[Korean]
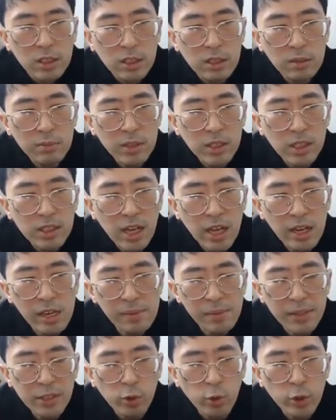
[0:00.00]
지금 이렇게
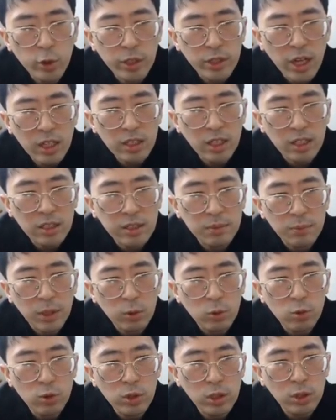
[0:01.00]
산을 만든게 오히려 나았던 것
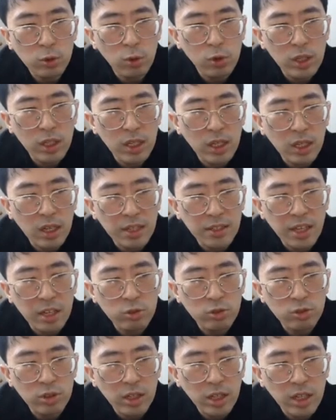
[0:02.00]
같습니다. 공을 이렇게 돌리니까
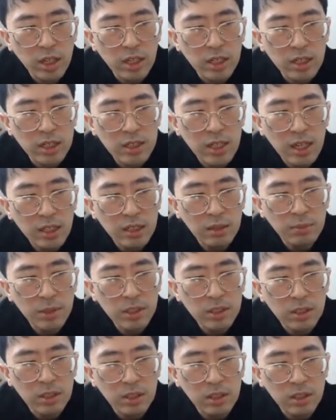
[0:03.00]
나중에 이
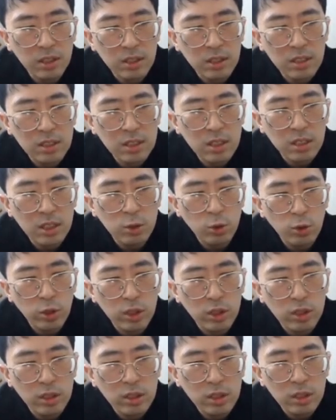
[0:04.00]
상뜨면서 여기
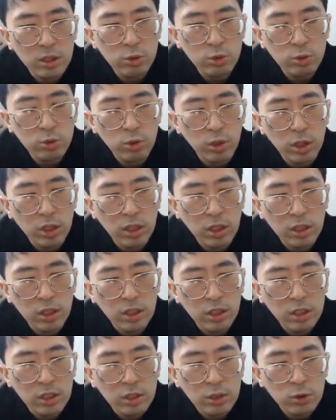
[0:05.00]
노리는 이런 수가
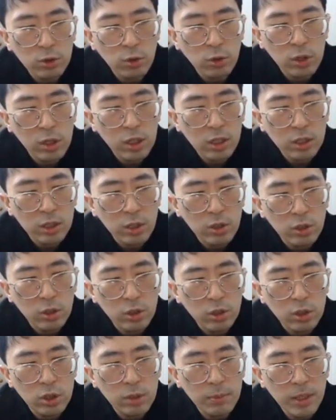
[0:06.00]
좀 걸리거든요.
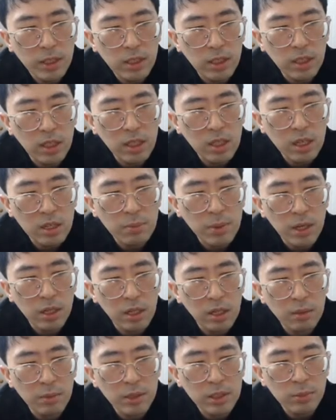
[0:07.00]
귀 맞으니까 병
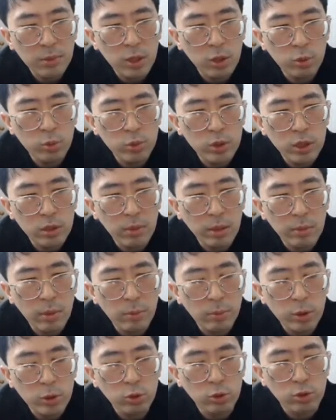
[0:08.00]
걸리면서 병 움직임에
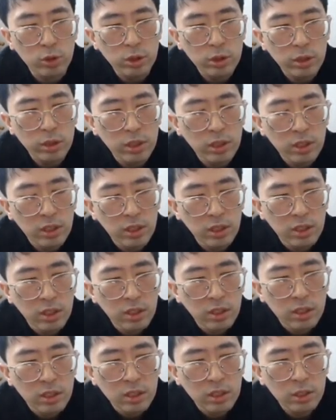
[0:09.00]
면포 죽는
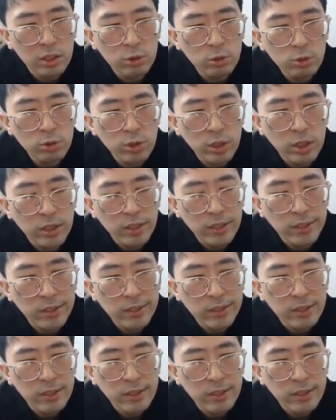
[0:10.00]
그런 수에